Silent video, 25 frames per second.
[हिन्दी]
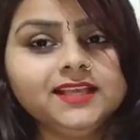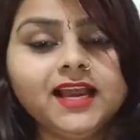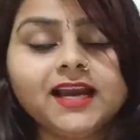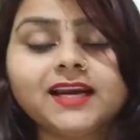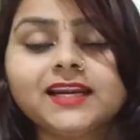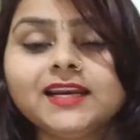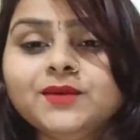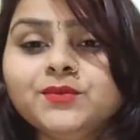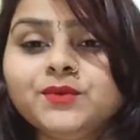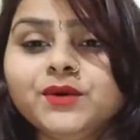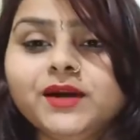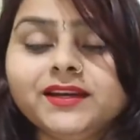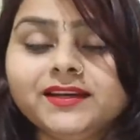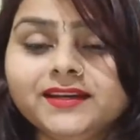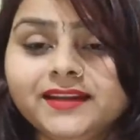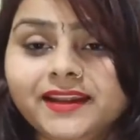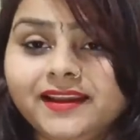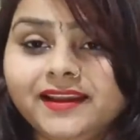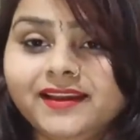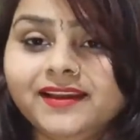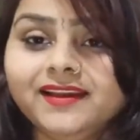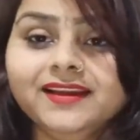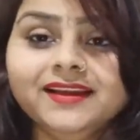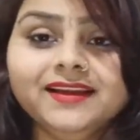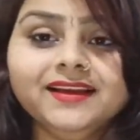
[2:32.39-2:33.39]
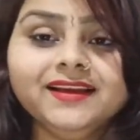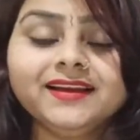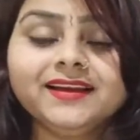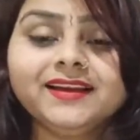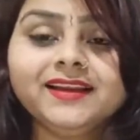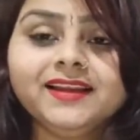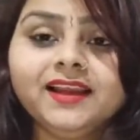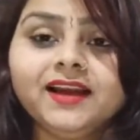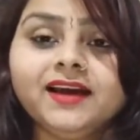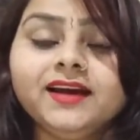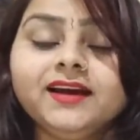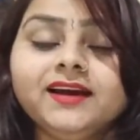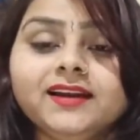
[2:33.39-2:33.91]
अगला पॉइंट है कि
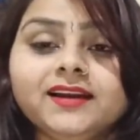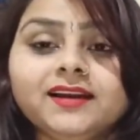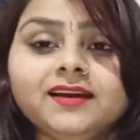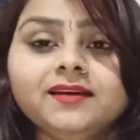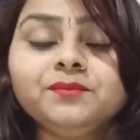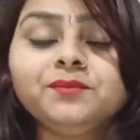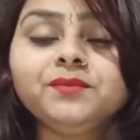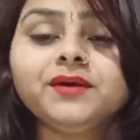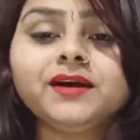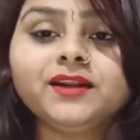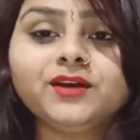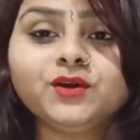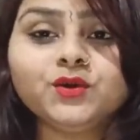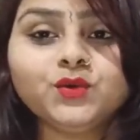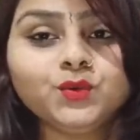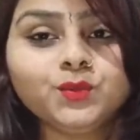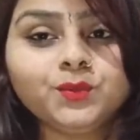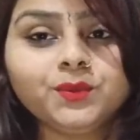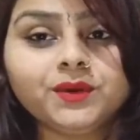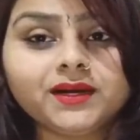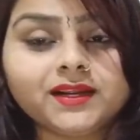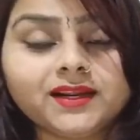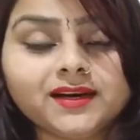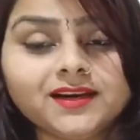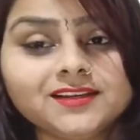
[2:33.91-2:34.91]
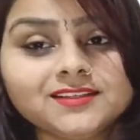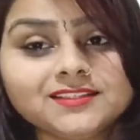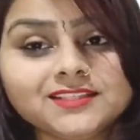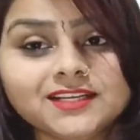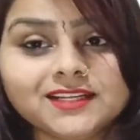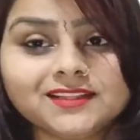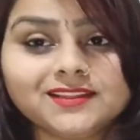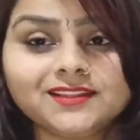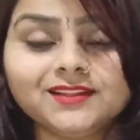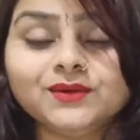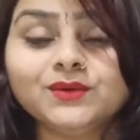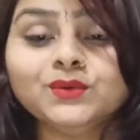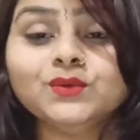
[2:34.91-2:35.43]
अगर आप लड़की को पटाना
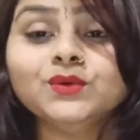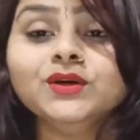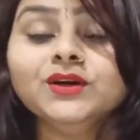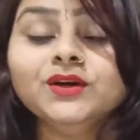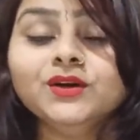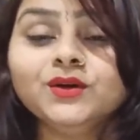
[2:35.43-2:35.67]
चाहते हो